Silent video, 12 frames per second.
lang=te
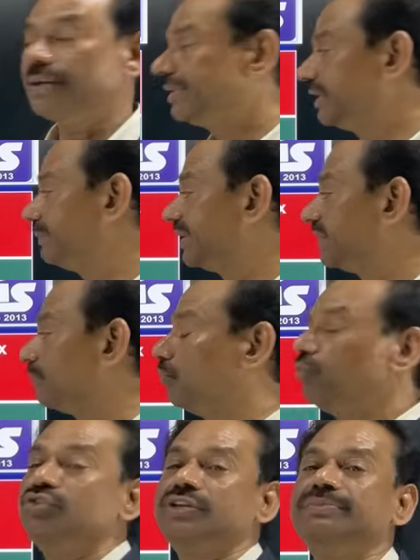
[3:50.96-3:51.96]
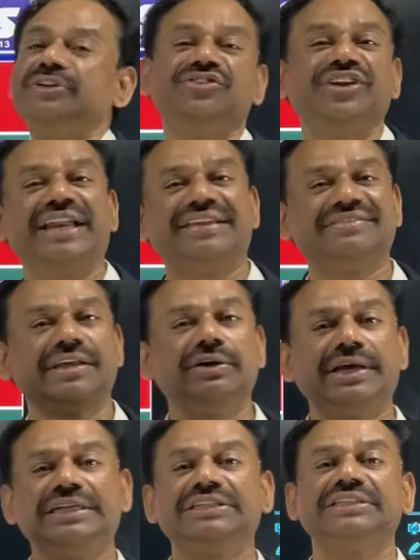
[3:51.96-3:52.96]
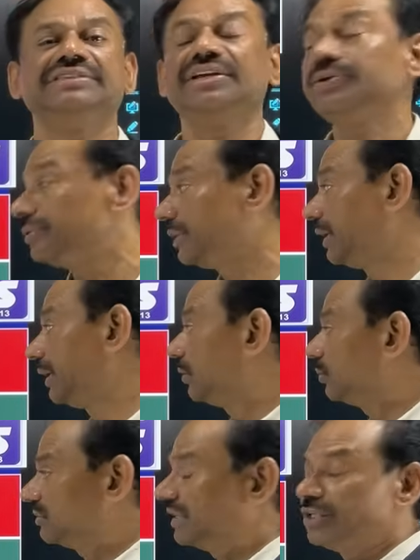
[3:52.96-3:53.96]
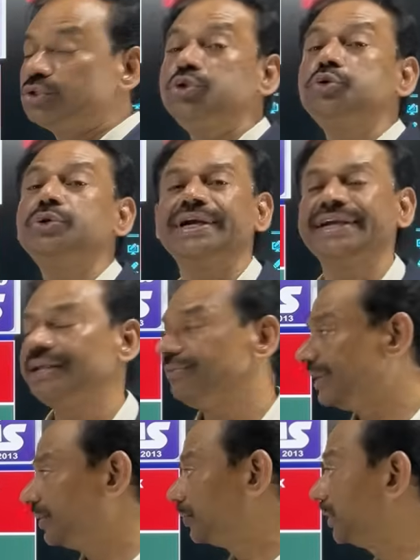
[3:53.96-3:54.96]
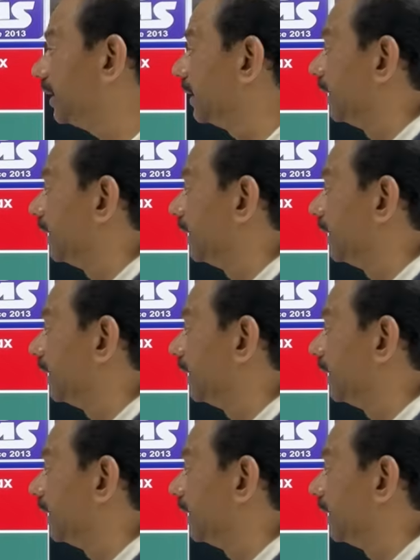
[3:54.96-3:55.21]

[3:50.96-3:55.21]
కాబట్టి మిగతా మూడు సబ్జెక్ట్స్ నేను ఇస్తాను ఆయన ఇచ్చేశారు సార్ చూడండి ఈ వీడియోని